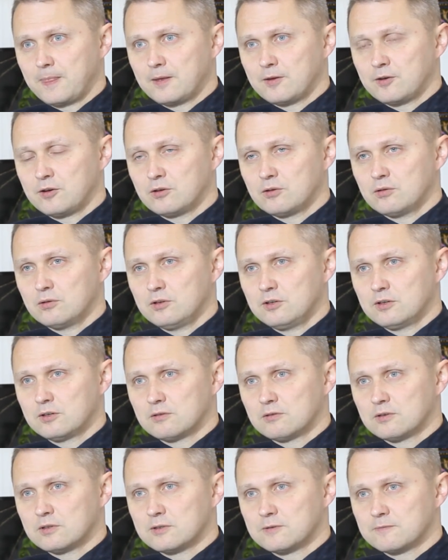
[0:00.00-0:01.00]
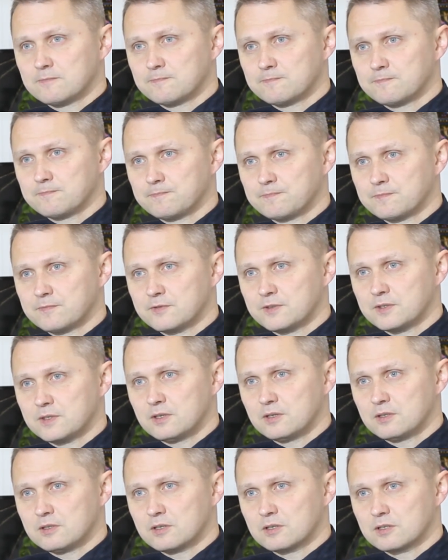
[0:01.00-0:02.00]
регулировать
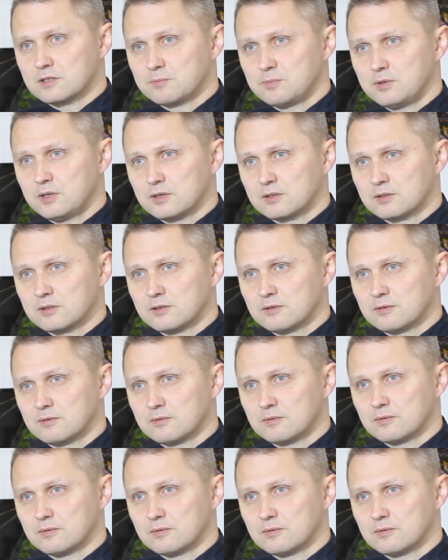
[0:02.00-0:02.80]
все эти аспекты.